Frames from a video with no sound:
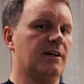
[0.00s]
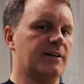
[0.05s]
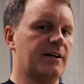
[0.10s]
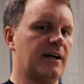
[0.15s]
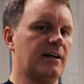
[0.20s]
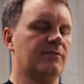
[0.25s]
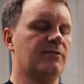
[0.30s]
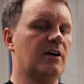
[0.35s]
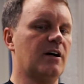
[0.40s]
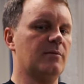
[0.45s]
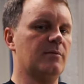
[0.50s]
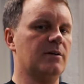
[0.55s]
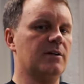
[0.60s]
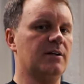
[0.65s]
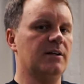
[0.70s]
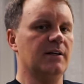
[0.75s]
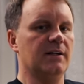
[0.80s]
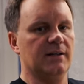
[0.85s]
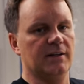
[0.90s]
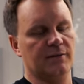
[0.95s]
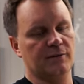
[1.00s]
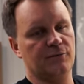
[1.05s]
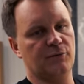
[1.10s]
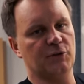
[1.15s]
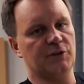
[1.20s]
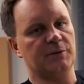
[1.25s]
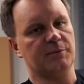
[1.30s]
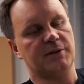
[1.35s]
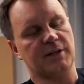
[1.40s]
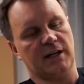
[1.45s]
Ralfarbe
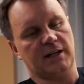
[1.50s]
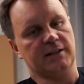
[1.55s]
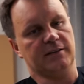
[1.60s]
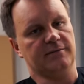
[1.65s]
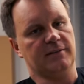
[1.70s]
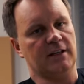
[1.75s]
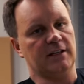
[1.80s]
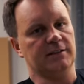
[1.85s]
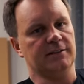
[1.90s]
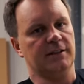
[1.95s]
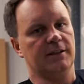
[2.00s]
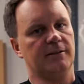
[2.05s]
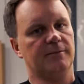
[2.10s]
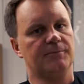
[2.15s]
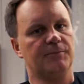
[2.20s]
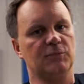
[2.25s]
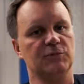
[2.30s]
von dem Krankenwagen. Ja?